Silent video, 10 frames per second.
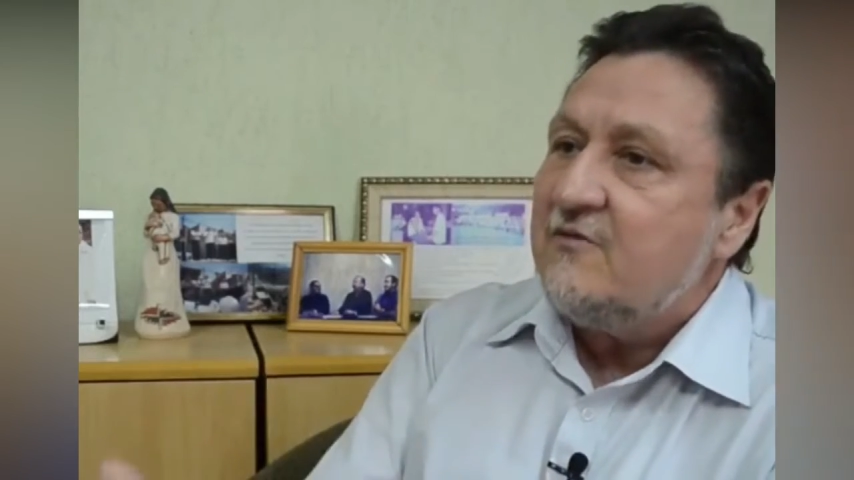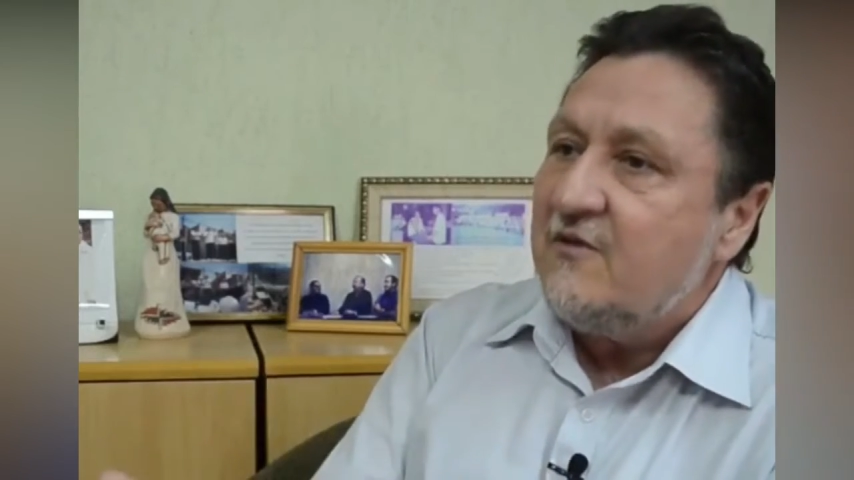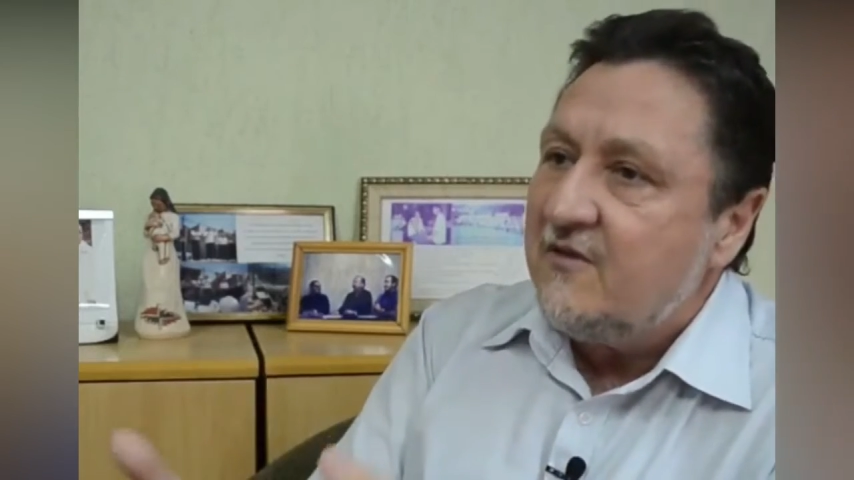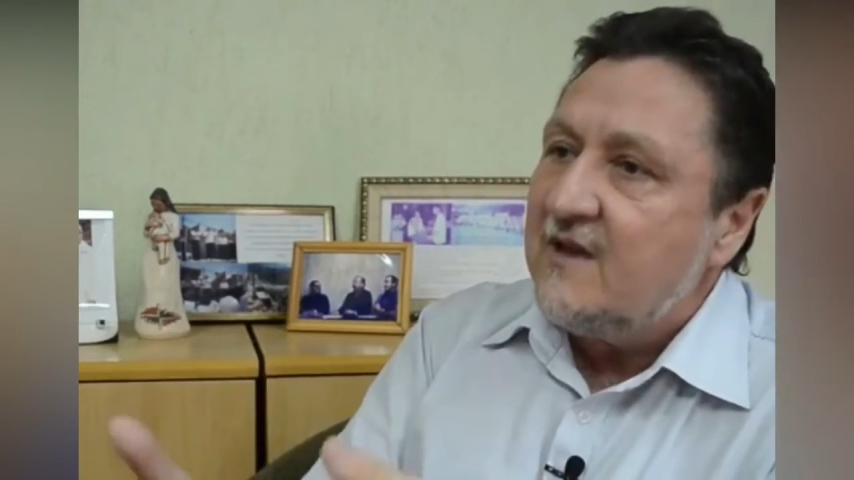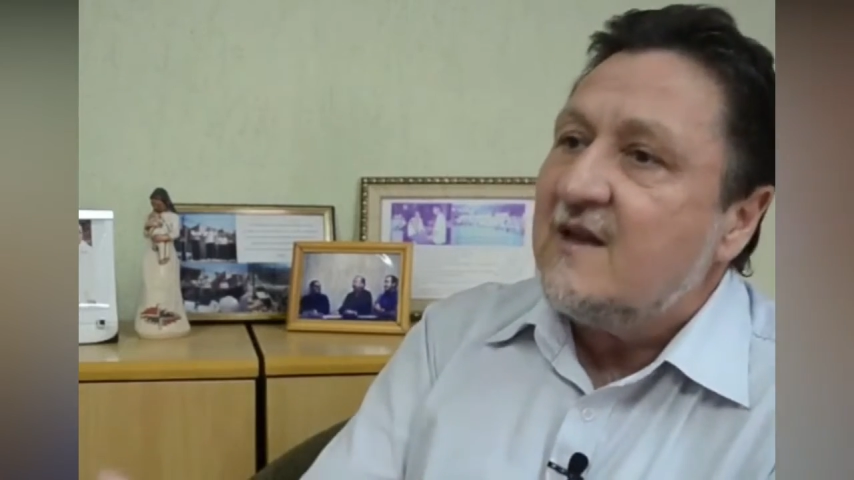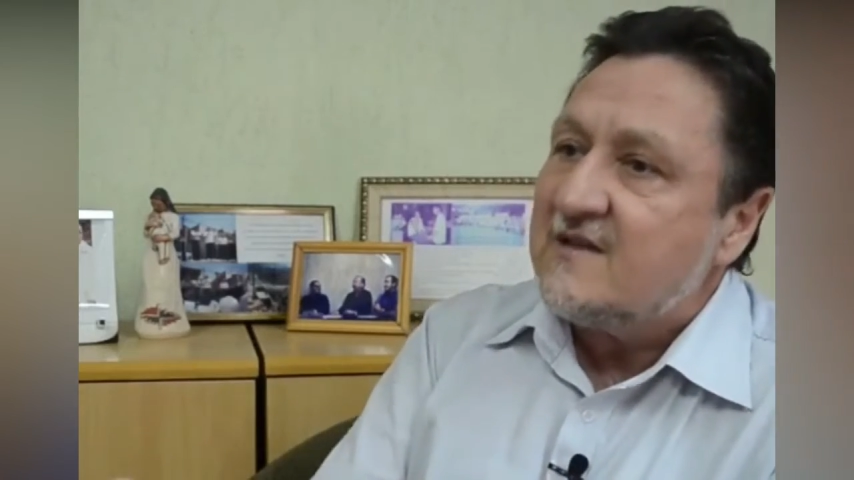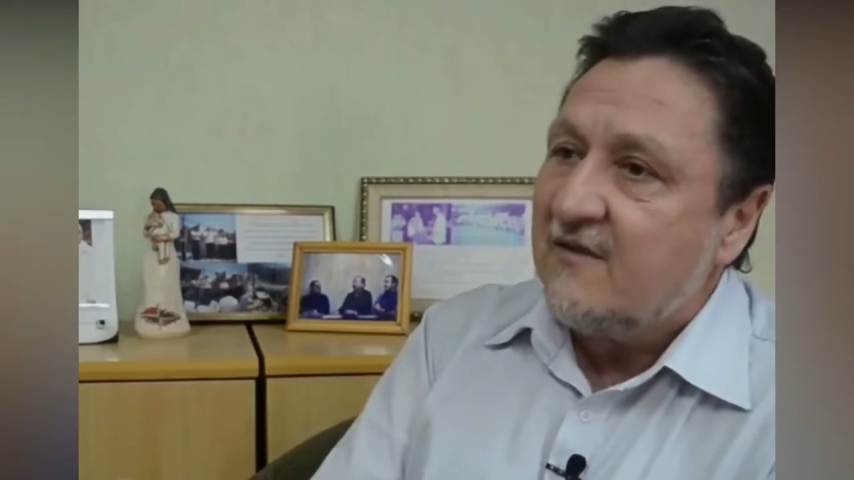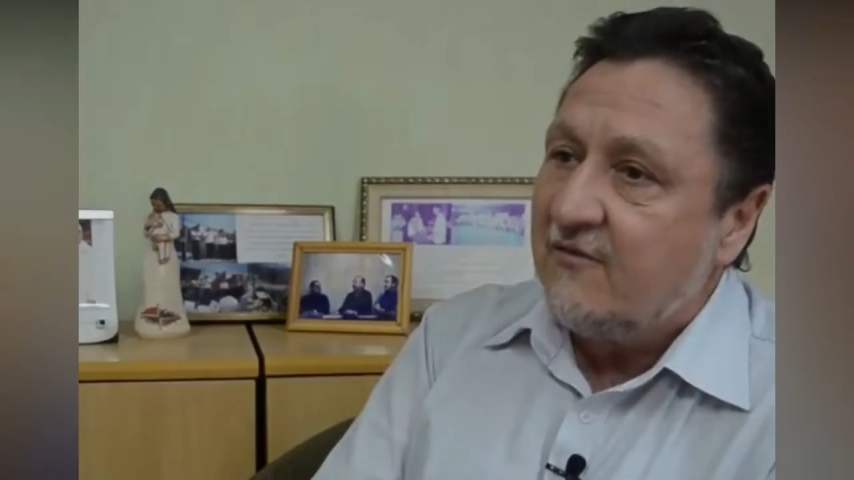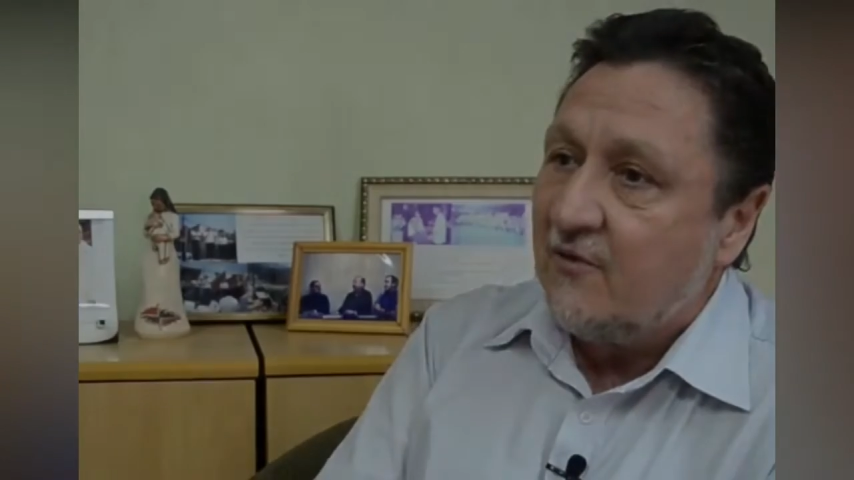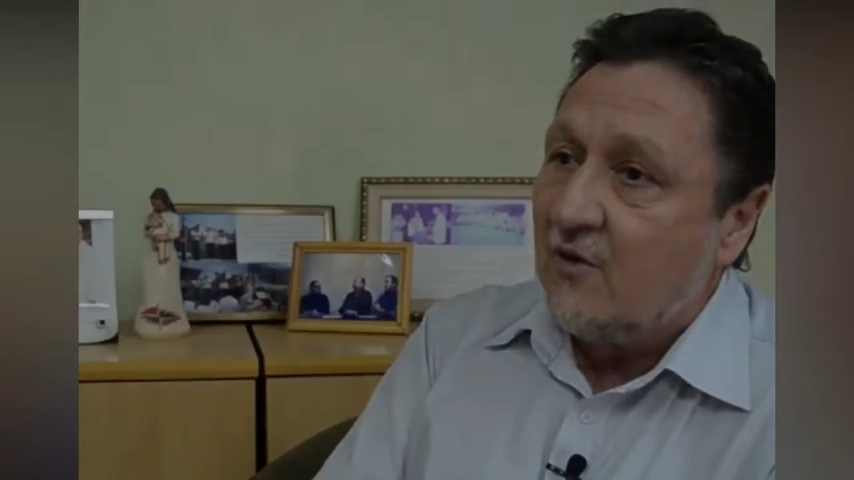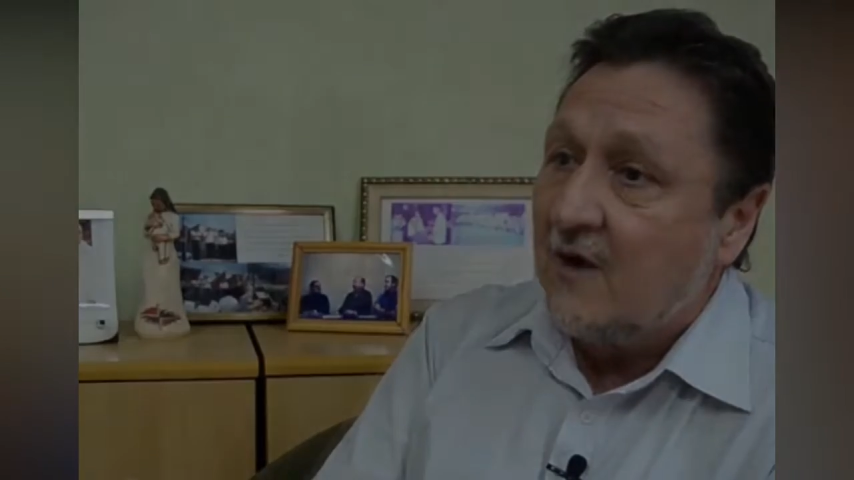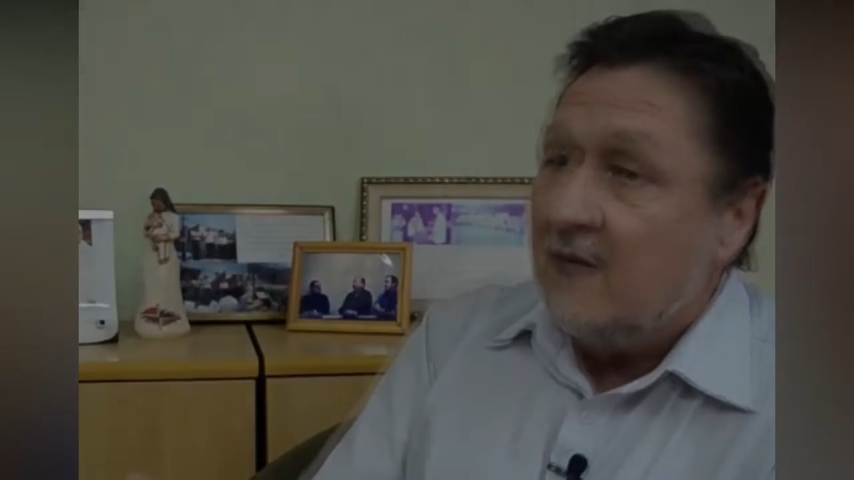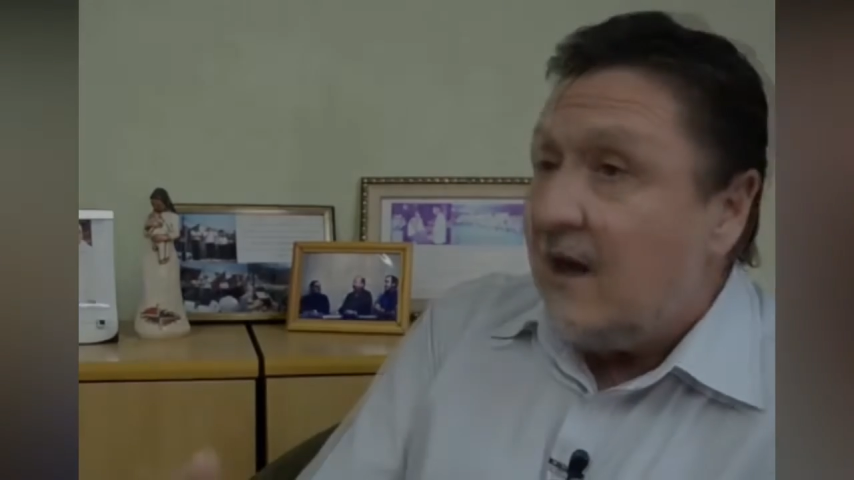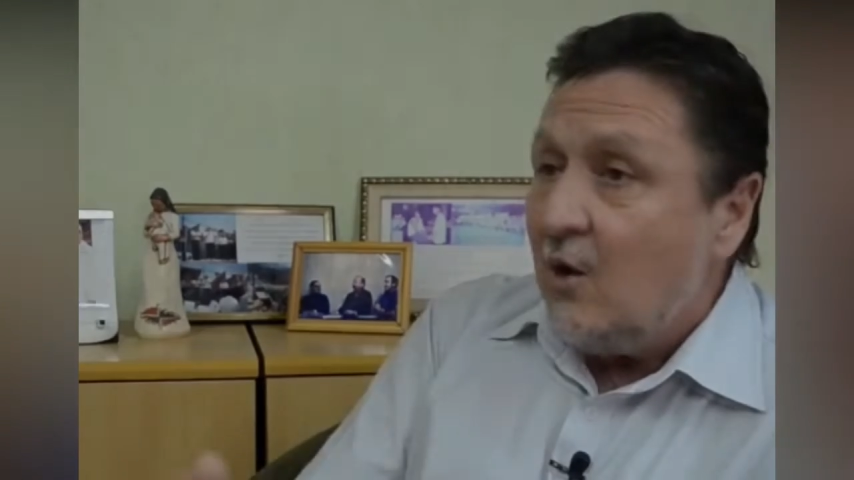viver dessa forma.